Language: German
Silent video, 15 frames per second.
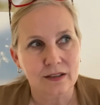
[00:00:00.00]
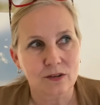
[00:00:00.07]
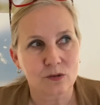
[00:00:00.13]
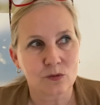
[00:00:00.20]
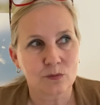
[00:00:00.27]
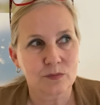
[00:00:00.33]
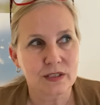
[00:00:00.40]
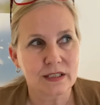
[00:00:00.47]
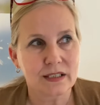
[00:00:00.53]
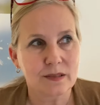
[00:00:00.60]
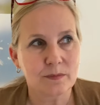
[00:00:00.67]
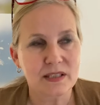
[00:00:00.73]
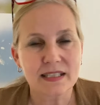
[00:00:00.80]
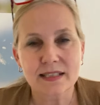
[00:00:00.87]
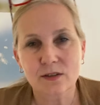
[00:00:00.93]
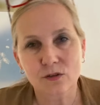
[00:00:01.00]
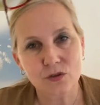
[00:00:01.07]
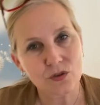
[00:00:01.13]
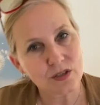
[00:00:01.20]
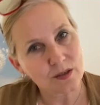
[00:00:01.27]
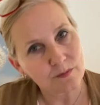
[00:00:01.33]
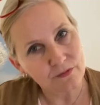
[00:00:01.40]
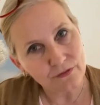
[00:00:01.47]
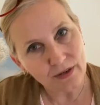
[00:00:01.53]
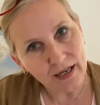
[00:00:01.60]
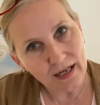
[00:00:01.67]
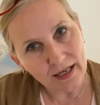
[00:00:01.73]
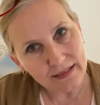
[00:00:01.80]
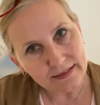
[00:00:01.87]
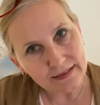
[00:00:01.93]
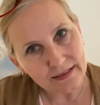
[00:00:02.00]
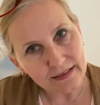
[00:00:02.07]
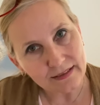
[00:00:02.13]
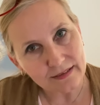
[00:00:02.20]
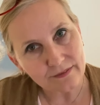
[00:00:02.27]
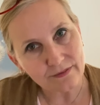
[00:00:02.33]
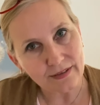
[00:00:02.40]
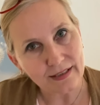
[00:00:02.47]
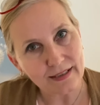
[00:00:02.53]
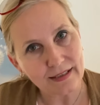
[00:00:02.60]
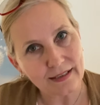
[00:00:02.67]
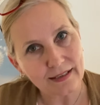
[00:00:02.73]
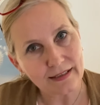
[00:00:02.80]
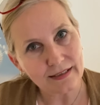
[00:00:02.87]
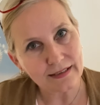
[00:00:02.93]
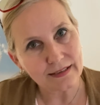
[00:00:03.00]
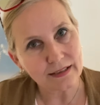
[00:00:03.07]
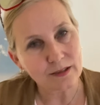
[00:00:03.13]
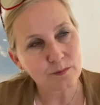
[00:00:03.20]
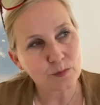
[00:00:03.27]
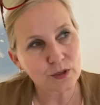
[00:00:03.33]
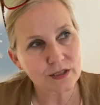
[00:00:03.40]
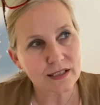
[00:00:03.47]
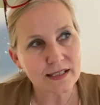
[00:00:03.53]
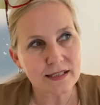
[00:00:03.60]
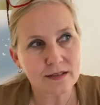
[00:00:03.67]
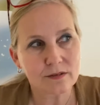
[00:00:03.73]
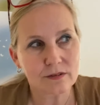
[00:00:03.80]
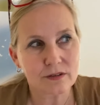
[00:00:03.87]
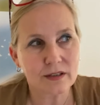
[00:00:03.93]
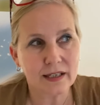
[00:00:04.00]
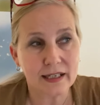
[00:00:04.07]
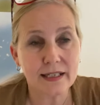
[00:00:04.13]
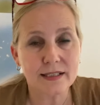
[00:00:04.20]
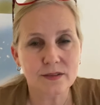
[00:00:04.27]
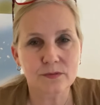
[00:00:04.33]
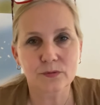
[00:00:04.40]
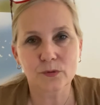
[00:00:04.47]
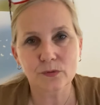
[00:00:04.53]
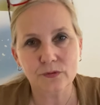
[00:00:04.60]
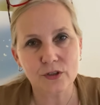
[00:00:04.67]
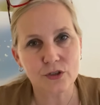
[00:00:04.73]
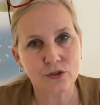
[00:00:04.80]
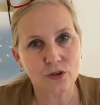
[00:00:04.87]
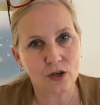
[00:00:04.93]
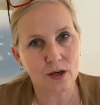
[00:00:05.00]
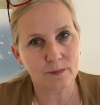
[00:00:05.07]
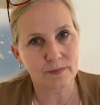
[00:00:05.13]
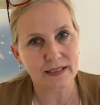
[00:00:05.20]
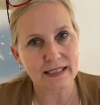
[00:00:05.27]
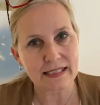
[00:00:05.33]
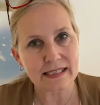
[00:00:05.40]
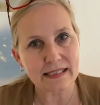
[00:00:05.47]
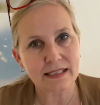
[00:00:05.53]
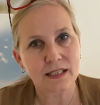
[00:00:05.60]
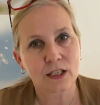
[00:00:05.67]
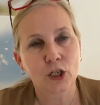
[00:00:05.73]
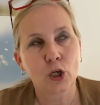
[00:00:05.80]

um die Beziehung zu ihrem Vater, weil ihre Mutter relativ früh verstorben ist